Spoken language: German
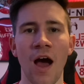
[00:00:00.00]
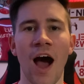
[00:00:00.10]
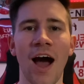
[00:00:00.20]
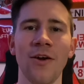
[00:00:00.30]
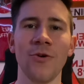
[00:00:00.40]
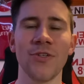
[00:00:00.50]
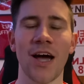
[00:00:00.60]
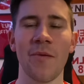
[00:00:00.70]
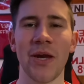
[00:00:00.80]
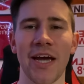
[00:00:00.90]
Hallo und
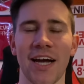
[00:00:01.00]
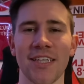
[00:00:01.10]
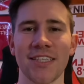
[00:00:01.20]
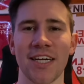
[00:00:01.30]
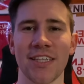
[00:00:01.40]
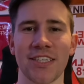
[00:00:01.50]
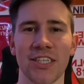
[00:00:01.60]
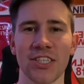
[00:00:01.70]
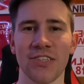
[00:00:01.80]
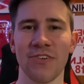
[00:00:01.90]
damit ein ganz
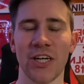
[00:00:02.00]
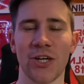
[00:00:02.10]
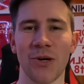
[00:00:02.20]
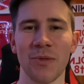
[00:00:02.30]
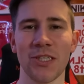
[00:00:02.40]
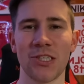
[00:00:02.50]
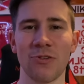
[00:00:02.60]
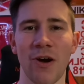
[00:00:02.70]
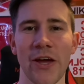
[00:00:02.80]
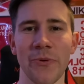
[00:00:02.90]
herzliches Willkommen
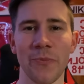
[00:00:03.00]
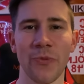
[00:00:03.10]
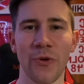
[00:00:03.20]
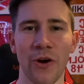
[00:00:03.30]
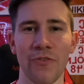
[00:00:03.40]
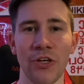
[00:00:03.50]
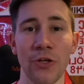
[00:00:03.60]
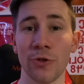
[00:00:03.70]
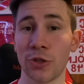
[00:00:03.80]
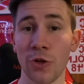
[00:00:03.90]
zu einem neuen
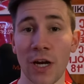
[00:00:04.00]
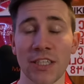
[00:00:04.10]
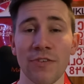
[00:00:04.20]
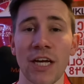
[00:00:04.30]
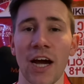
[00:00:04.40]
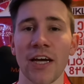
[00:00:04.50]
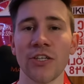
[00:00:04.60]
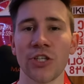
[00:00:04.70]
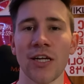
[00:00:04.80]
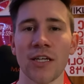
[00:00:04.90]
Video. Schön, dass ihr wieder
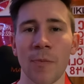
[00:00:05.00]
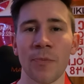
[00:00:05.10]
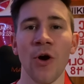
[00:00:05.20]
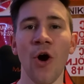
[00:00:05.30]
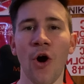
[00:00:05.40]
eingeschaltet habt.